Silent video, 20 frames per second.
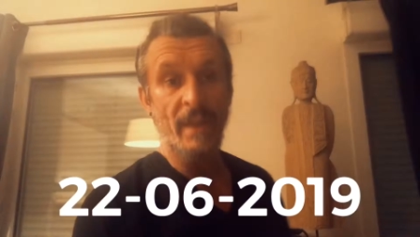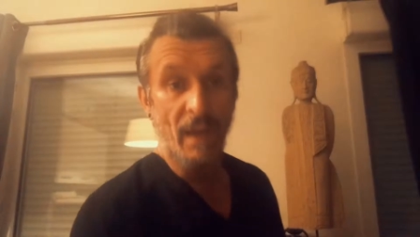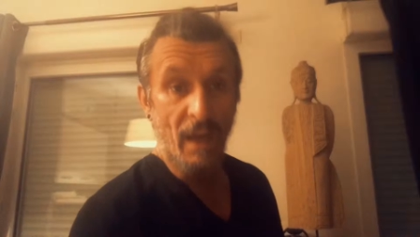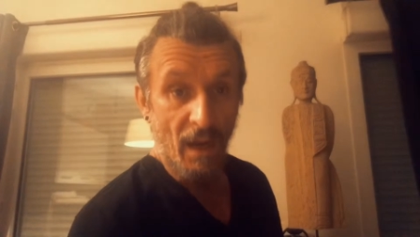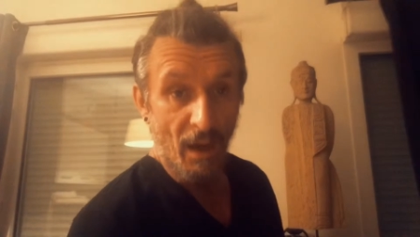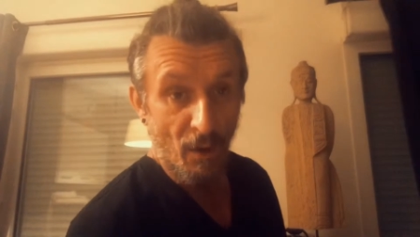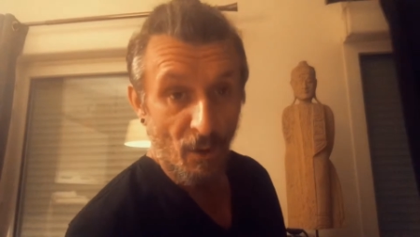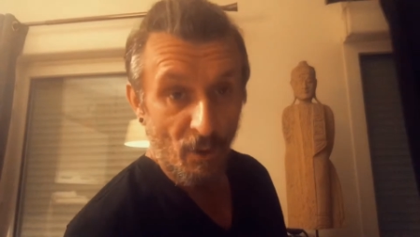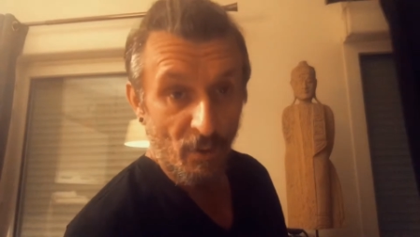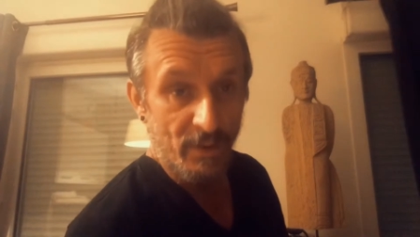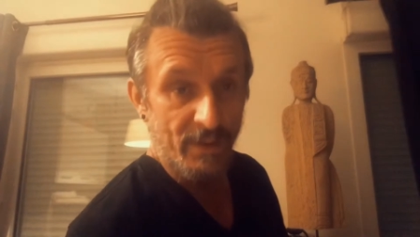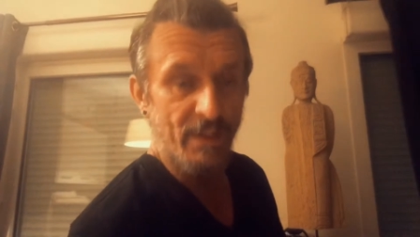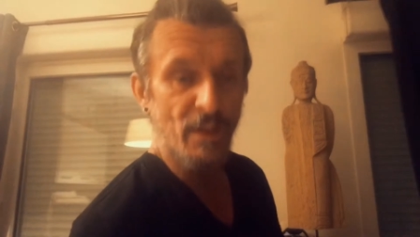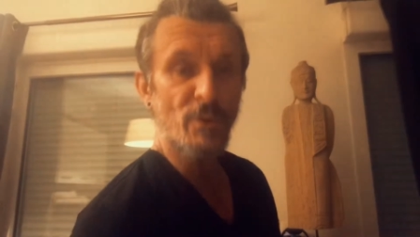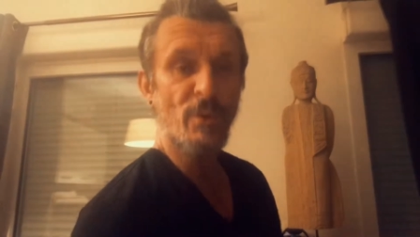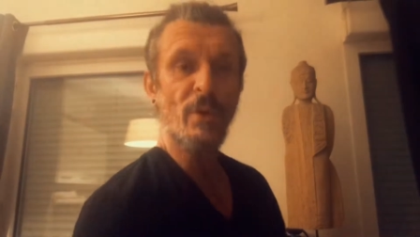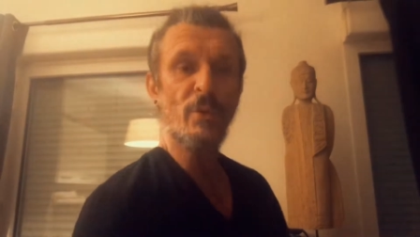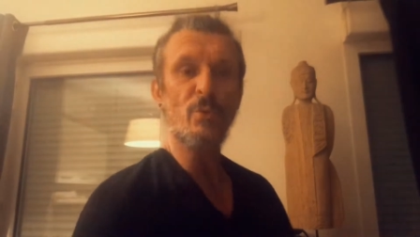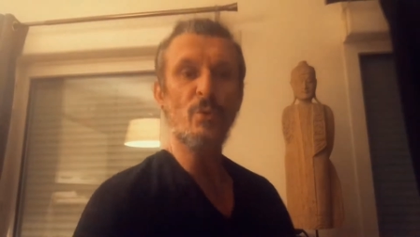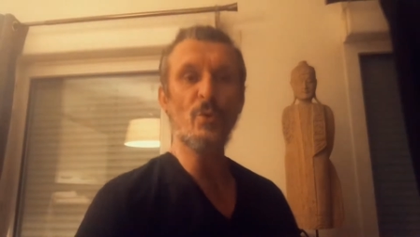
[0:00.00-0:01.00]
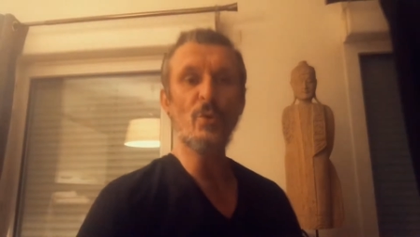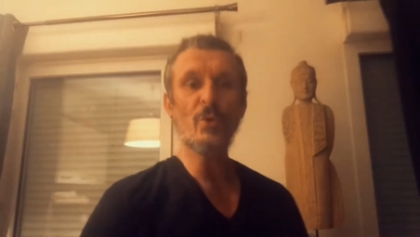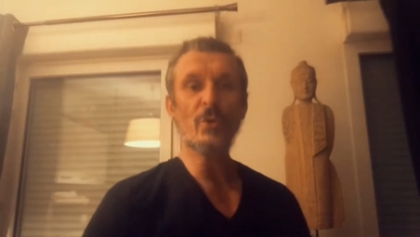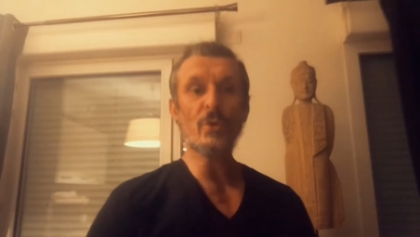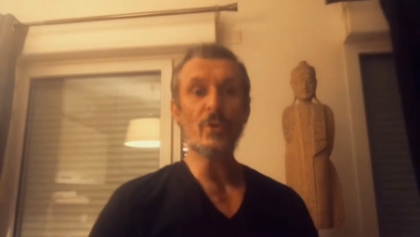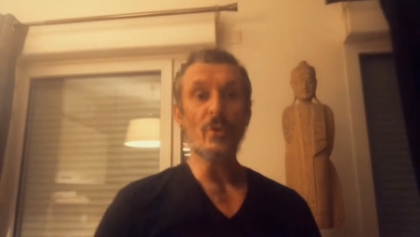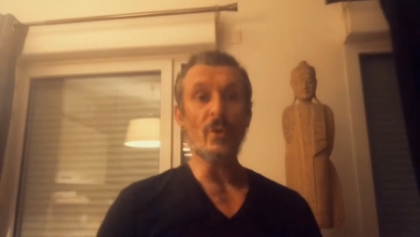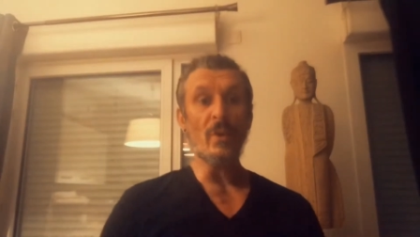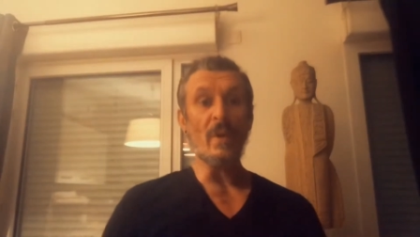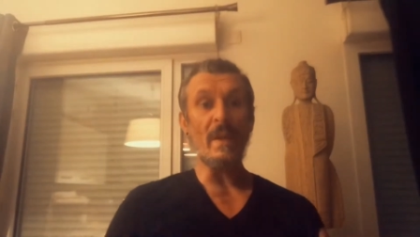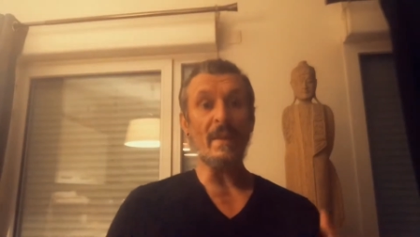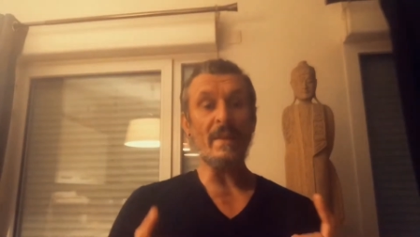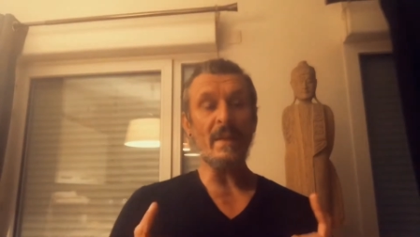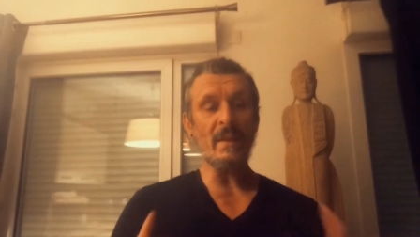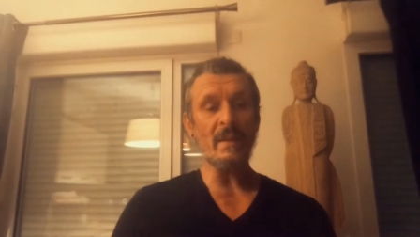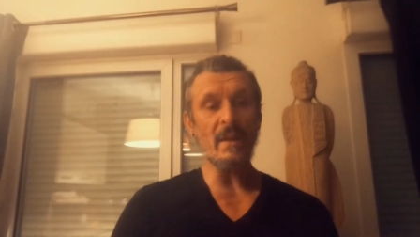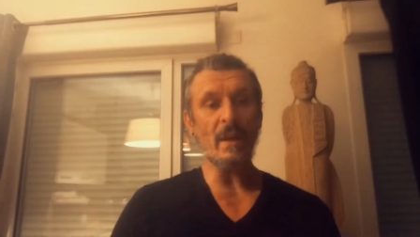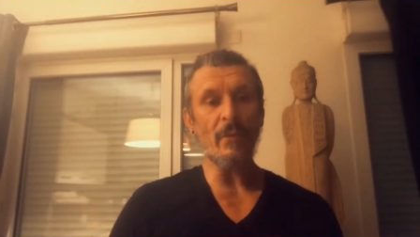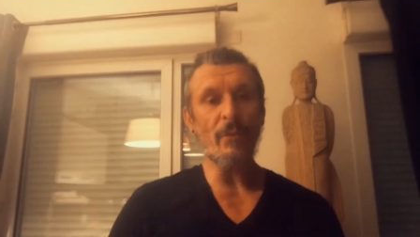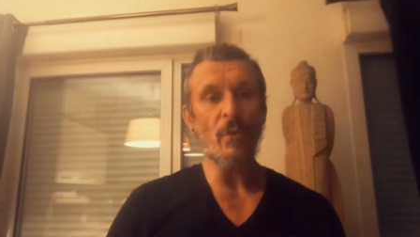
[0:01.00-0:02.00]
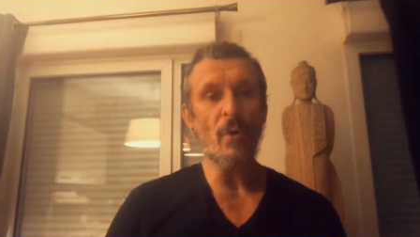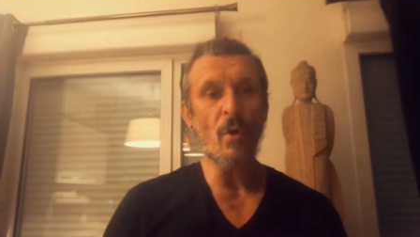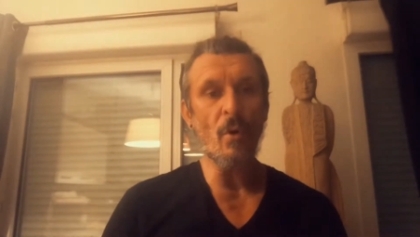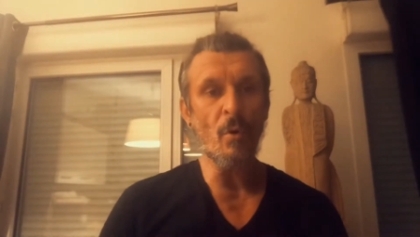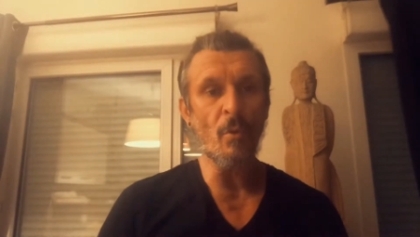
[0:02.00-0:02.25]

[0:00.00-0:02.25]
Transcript: Nihao, salut à tous. La dernière fois,